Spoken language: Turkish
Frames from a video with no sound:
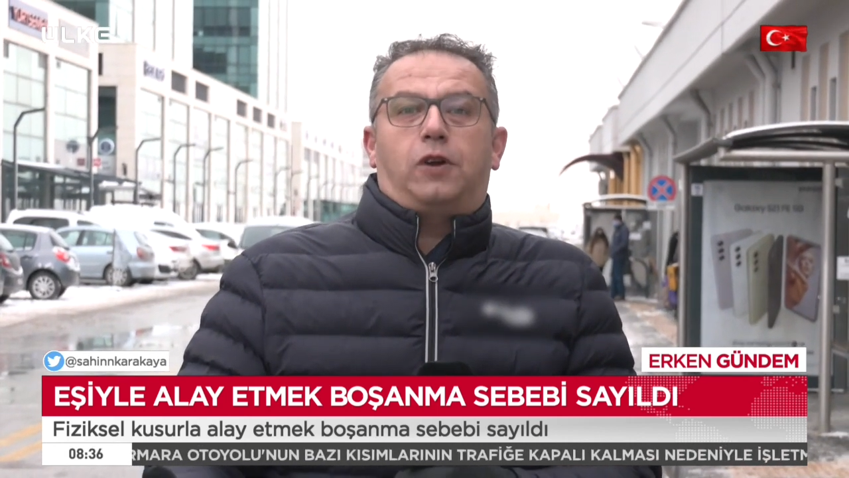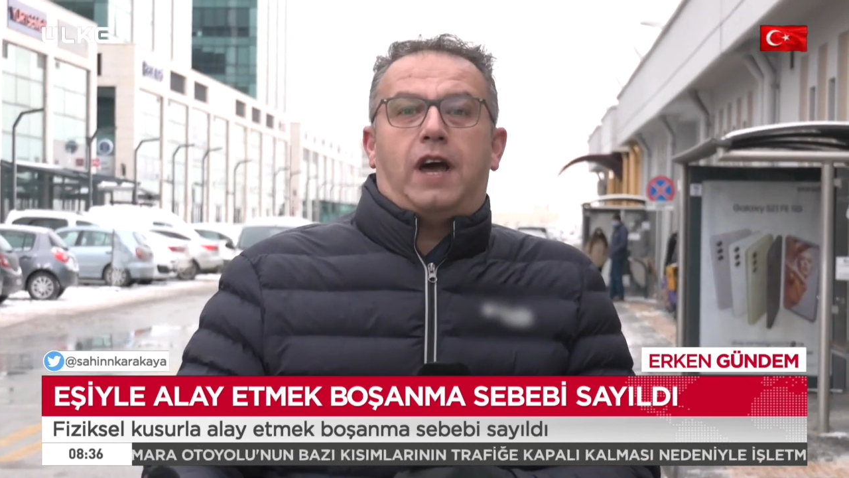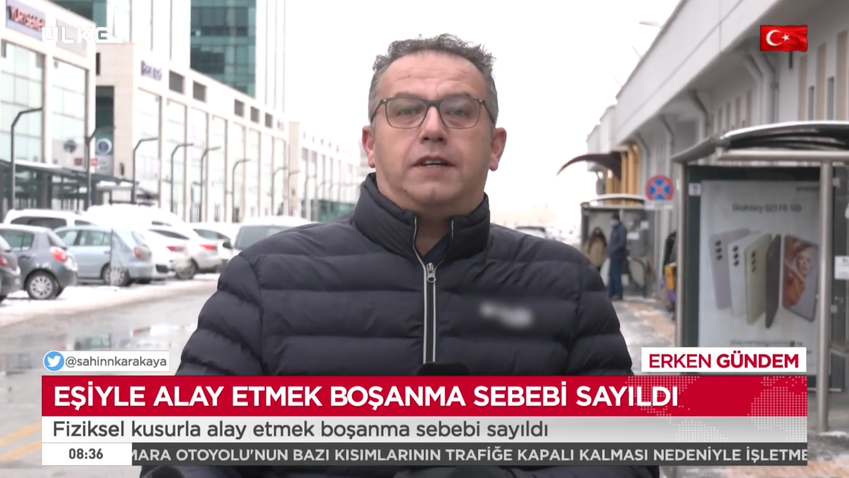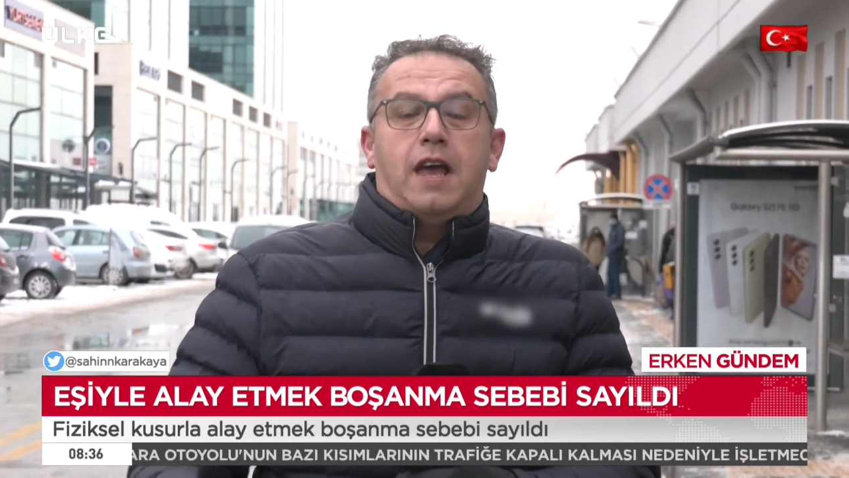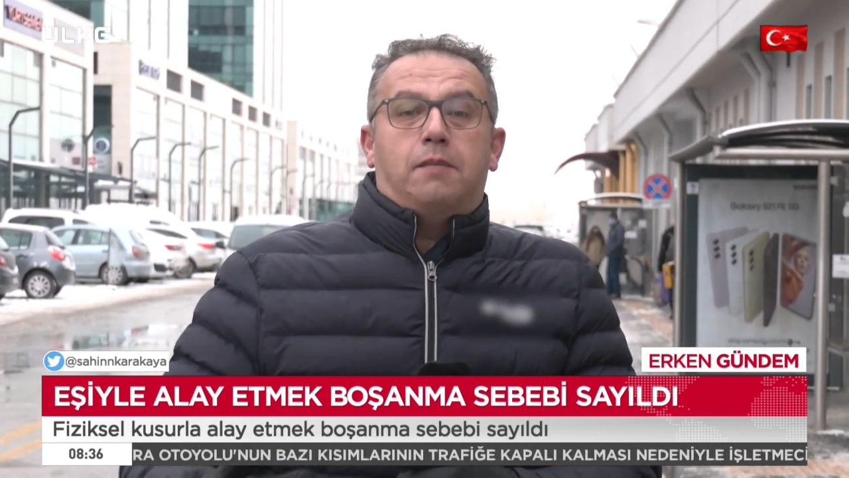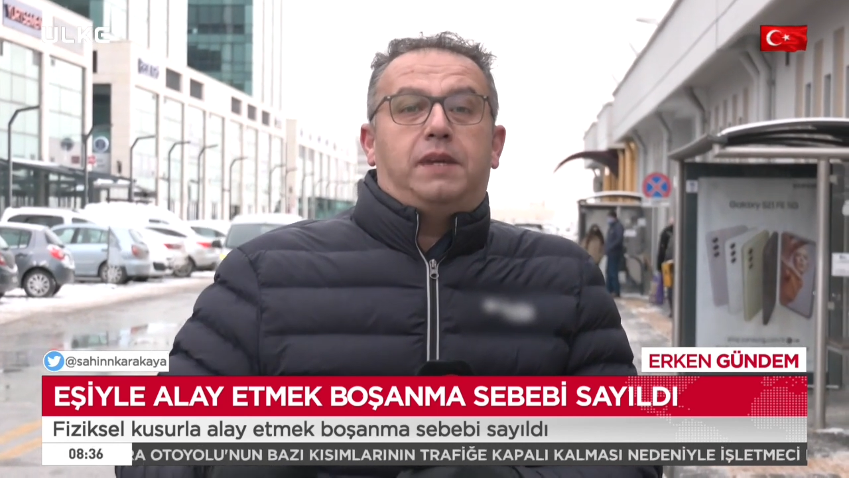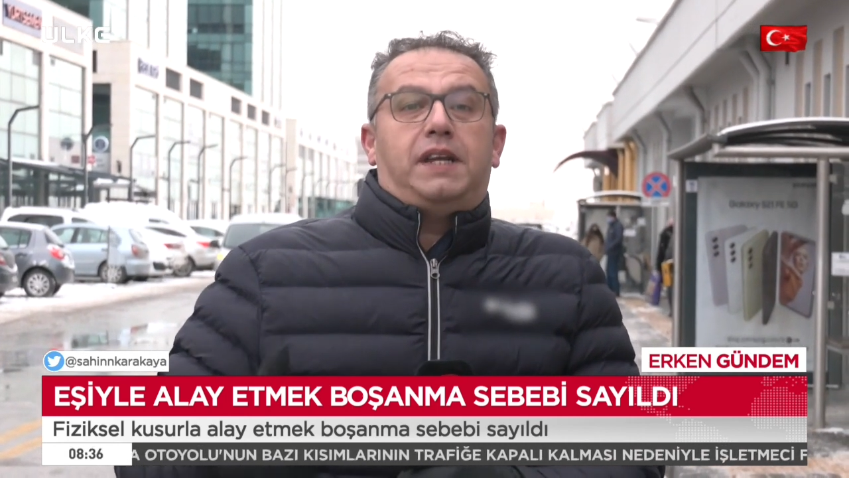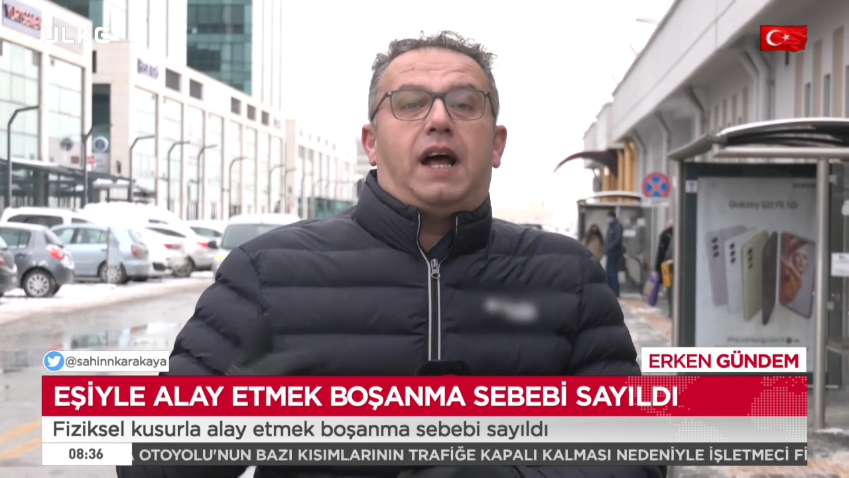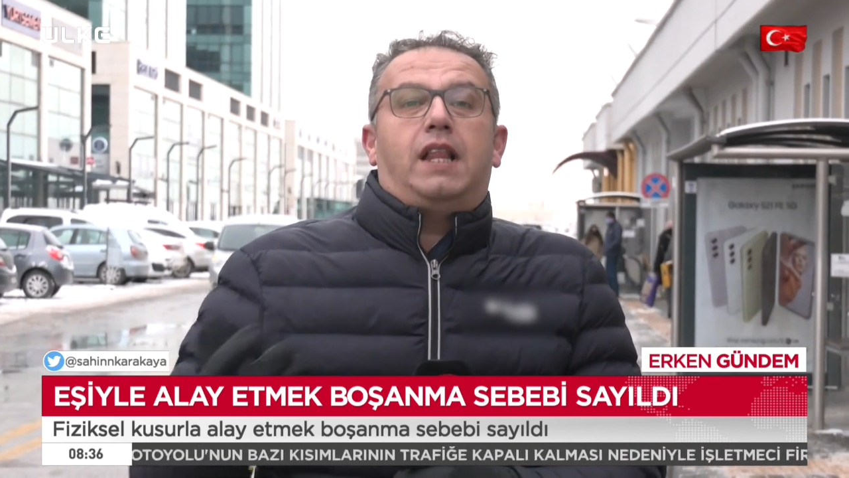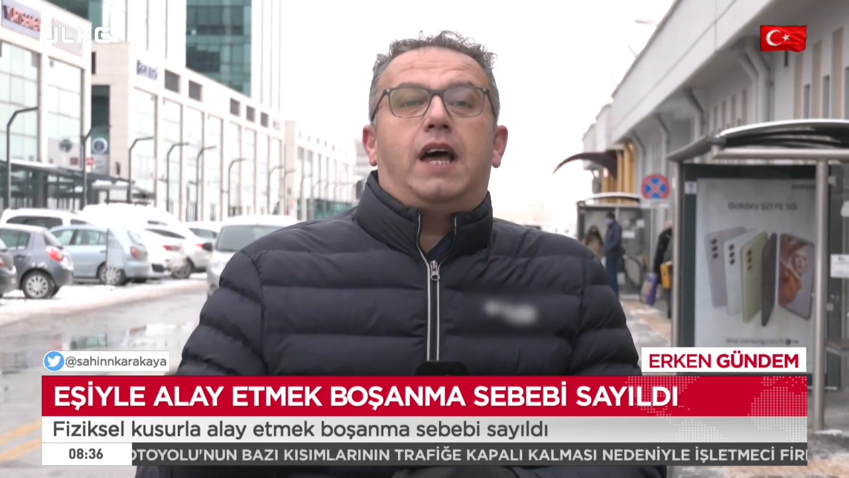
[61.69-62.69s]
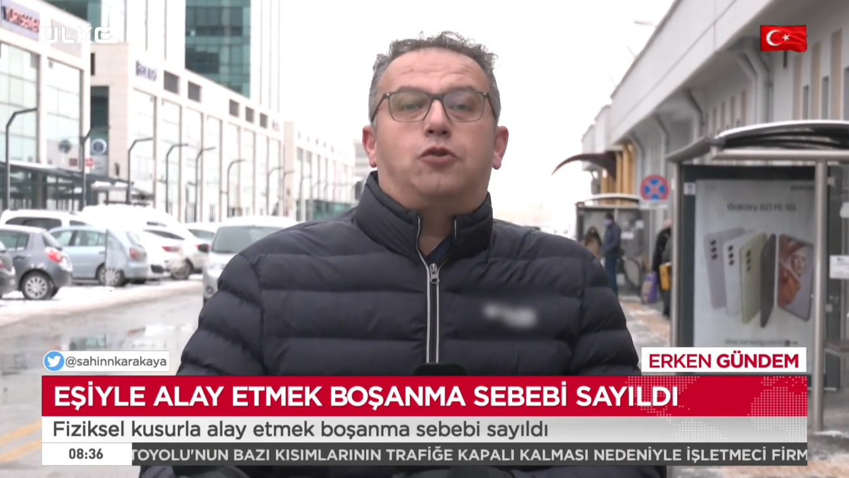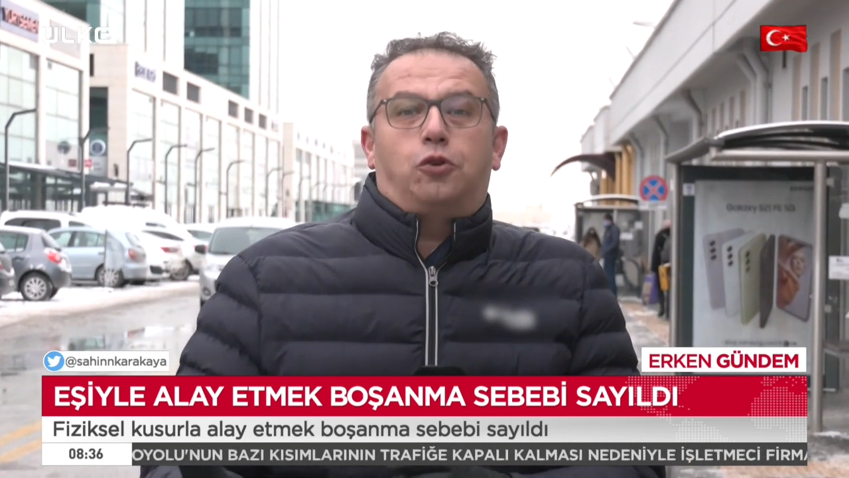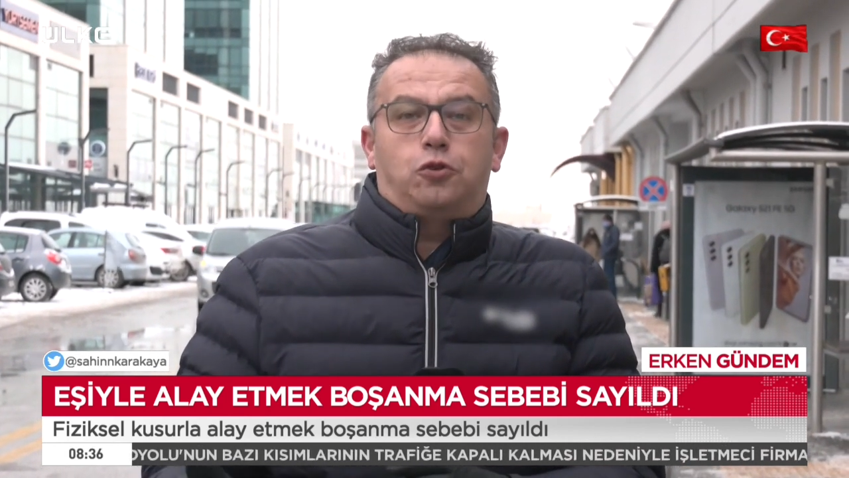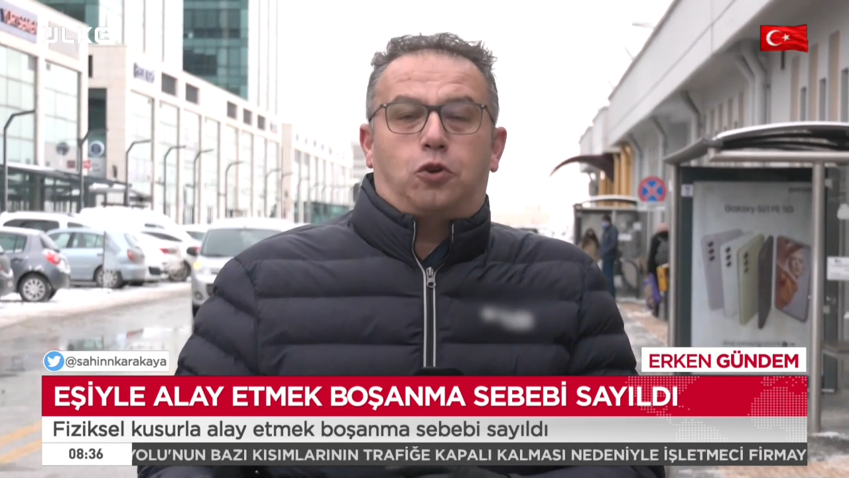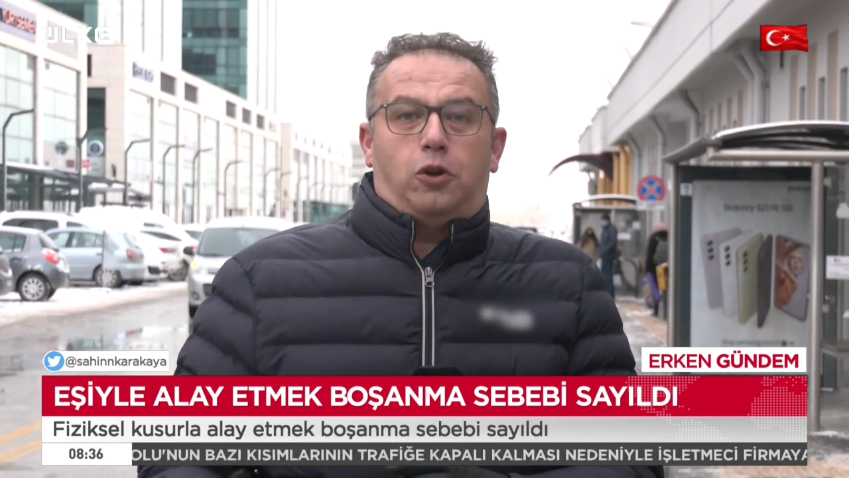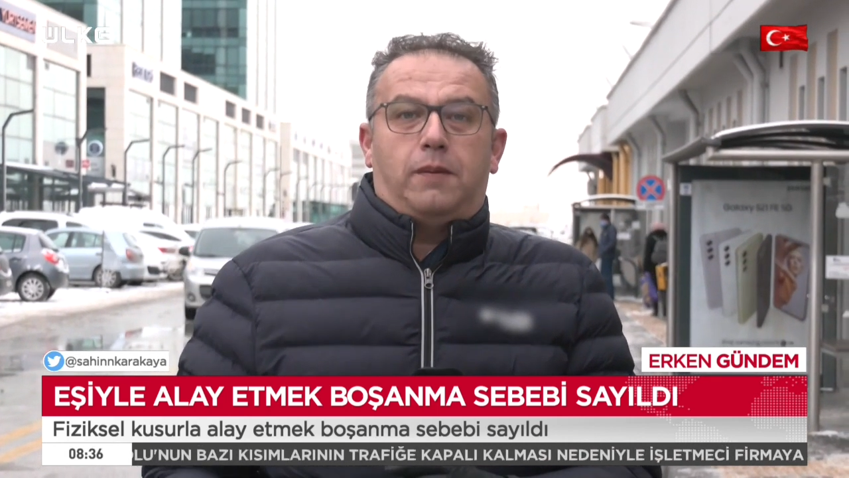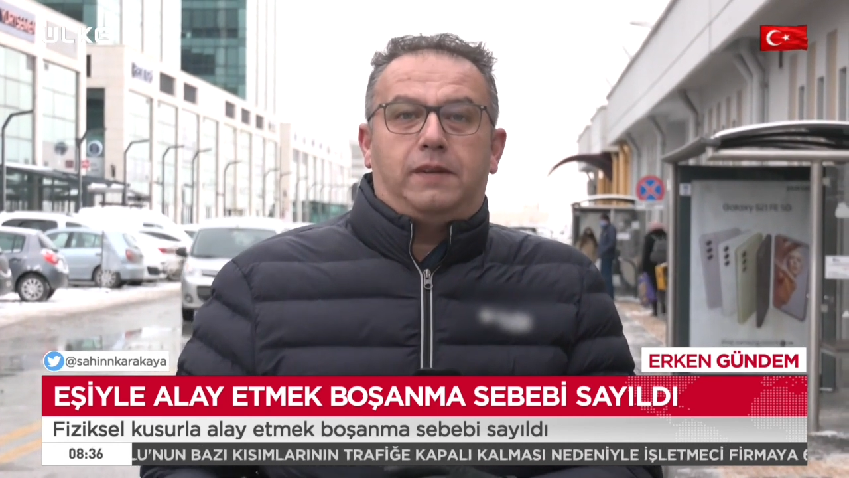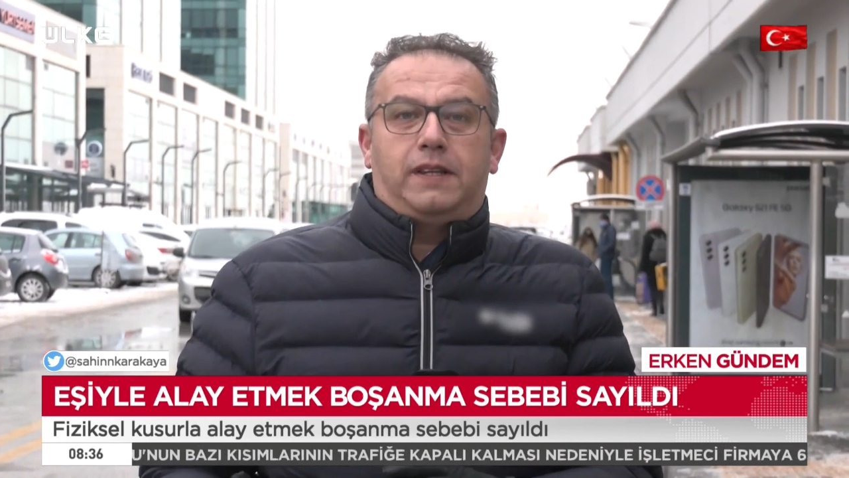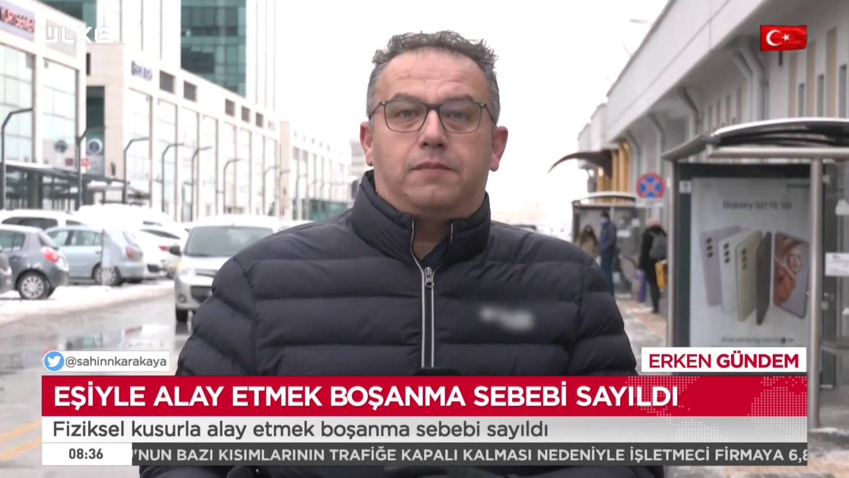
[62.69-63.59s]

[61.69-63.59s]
bir alay konusu olabilir mi?